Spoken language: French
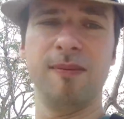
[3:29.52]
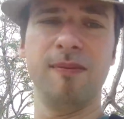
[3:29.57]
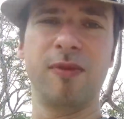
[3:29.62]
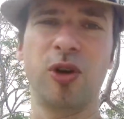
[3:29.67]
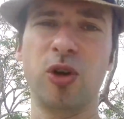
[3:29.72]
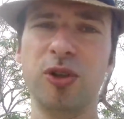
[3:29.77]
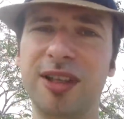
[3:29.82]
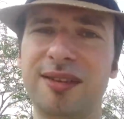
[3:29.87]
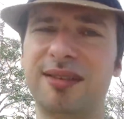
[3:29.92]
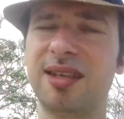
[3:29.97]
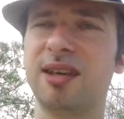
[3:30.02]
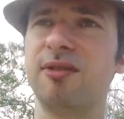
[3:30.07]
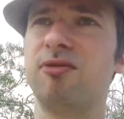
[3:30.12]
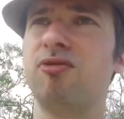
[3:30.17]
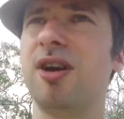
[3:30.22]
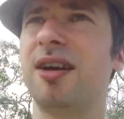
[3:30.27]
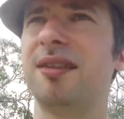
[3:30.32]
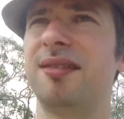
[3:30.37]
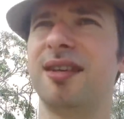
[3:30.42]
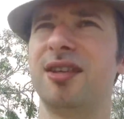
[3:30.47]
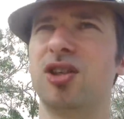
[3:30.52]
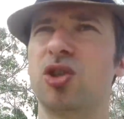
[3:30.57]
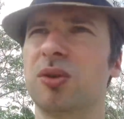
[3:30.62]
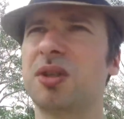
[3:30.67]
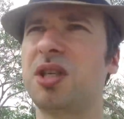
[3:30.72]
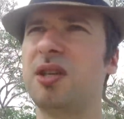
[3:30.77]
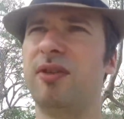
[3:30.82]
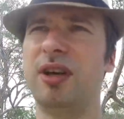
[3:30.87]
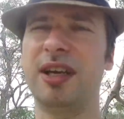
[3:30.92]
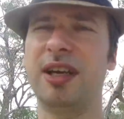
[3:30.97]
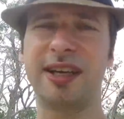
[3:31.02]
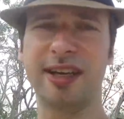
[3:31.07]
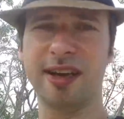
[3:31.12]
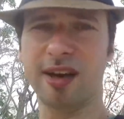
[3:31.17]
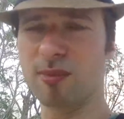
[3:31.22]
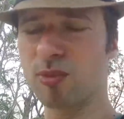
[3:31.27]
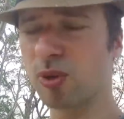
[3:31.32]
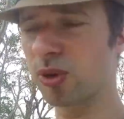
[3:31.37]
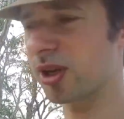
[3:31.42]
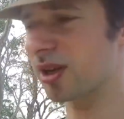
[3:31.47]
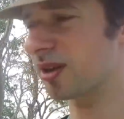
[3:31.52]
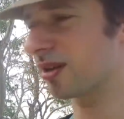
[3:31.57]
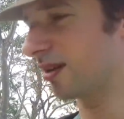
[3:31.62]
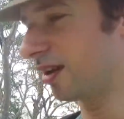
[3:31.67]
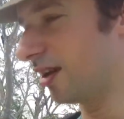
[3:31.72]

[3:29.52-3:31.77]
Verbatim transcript: connectez-vous avec des gens qui veulent écrire un bouquin